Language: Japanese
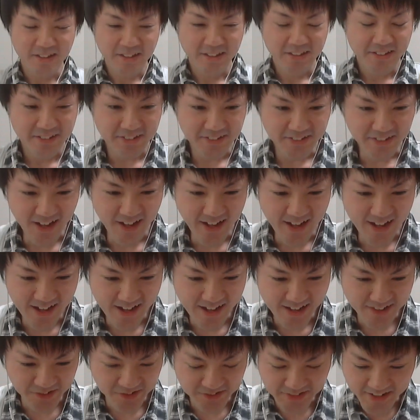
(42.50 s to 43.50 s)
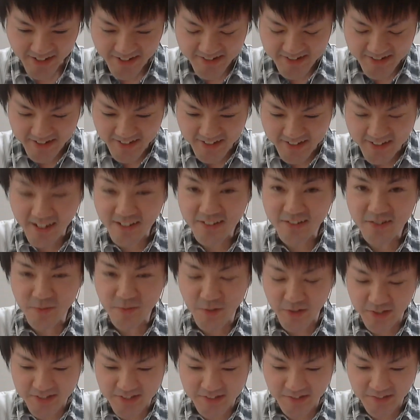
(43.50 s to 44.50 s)
さあ、どんな感じで、威嚇
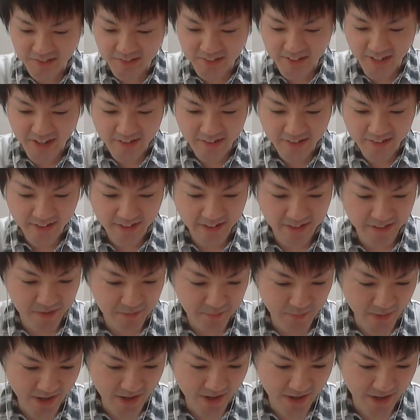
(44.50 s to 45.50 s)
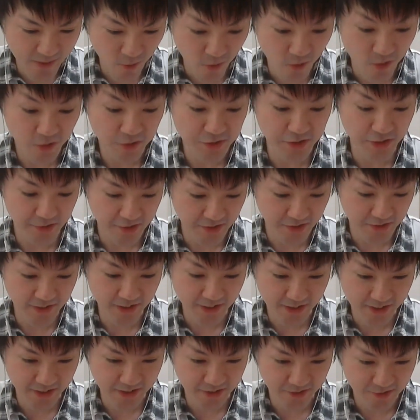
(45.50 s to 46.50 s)
も一応使えるからね。まあ、お先生、
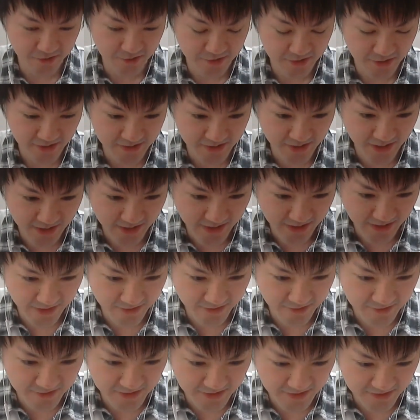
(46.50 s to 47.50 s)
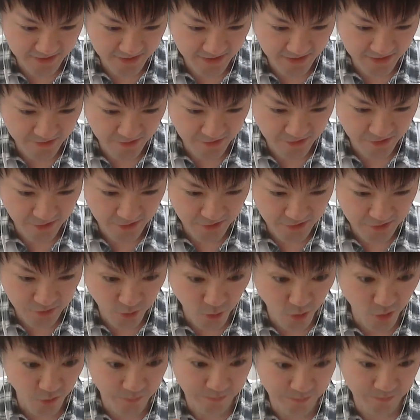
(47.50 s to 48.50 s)
7×6 です。7×6 ですね。それを言うの、
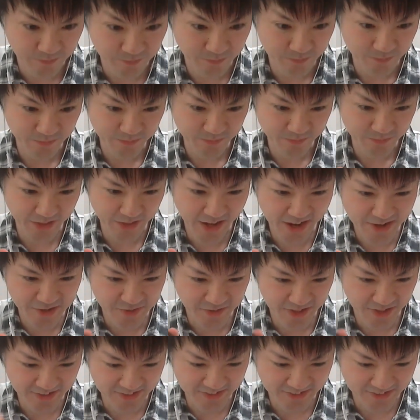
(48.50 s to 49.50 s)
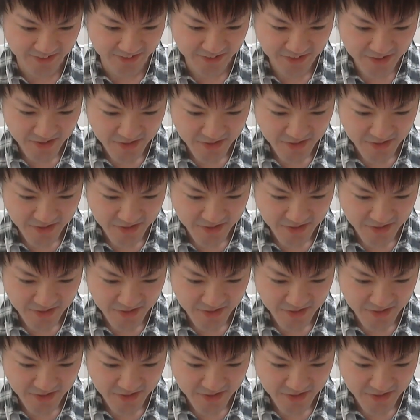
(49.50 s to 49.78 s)
お大丈夫です。